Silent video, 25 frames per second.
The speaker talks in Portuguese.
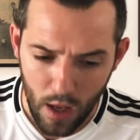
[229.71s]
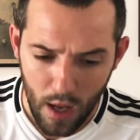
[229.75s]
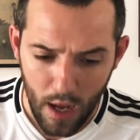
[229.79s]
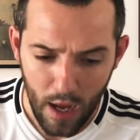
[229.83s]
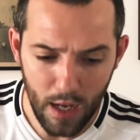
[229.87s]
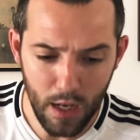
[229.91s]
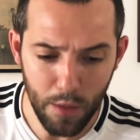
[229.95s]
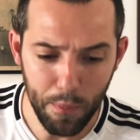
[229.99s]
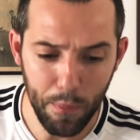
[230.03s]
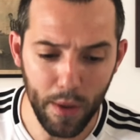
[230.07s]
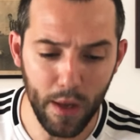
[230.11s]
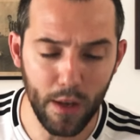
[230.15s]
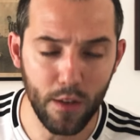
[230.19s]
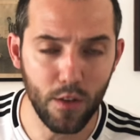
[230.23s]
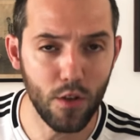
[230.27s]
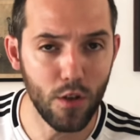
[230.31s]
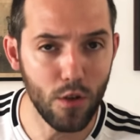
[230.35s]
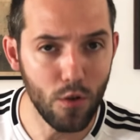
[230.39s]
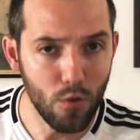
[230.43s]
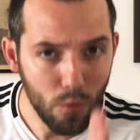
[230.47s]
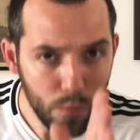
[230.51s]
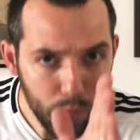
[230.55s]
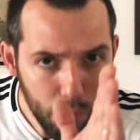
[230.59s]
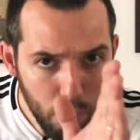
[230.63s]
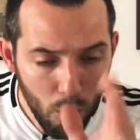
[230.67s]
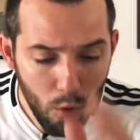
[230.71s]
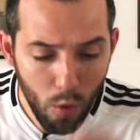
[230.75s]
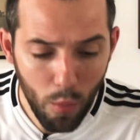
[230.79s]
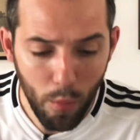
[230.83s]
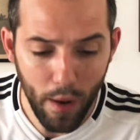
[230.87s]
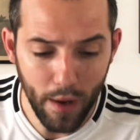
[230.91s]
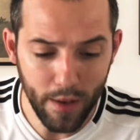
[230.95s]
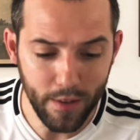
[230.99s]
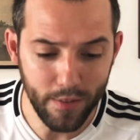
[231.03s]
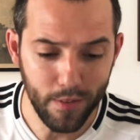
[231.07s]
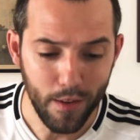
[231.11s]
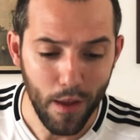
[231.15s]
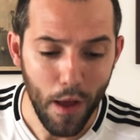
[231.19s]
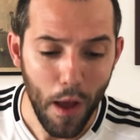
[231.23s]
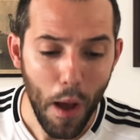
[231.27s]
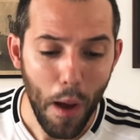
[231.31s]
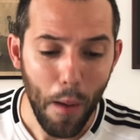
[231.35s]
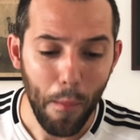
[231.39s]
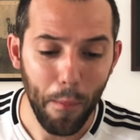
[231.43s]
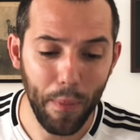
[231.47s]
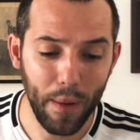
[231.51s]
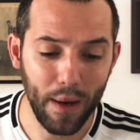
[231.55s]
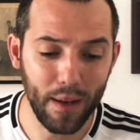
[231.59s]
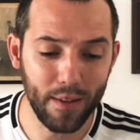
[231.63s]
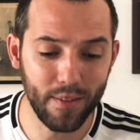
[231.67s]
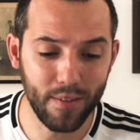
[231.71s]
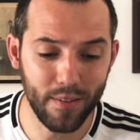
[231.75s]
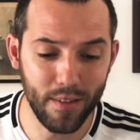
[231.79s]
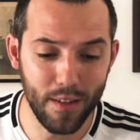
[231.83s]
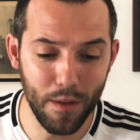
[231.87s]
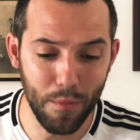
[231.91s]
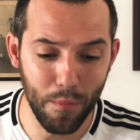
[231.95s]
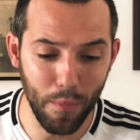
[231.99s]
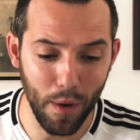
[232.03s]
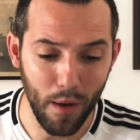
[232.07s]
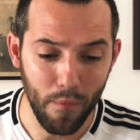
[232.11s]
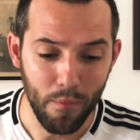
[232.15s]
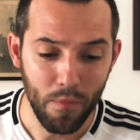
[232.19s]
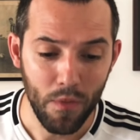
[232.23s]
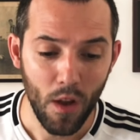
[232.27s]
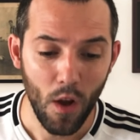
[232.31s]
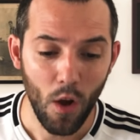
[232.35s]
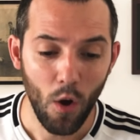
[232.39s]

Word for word: ali pertinho, um pouco mais para cima,